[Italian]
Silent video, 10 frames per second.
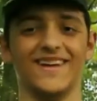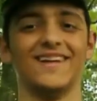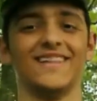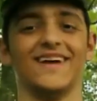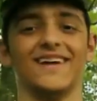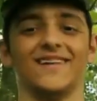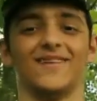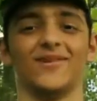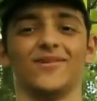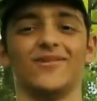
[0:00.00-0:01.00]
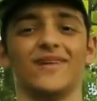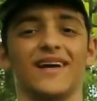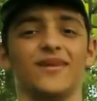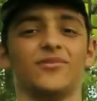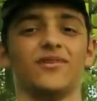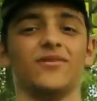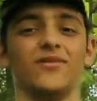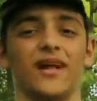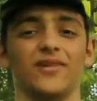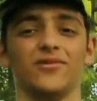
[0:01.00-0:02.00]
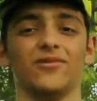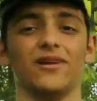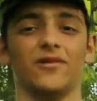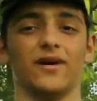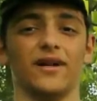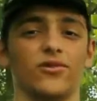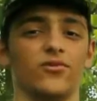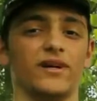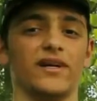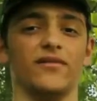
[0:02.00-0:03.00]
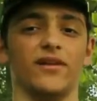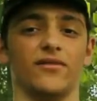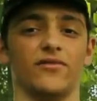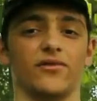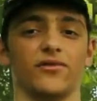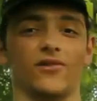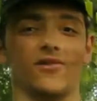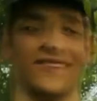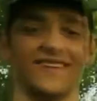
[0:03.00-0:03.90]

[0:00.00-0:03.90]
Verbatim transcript: il terzo sul Carabus granulatus e il quarto sulla Clivina fossor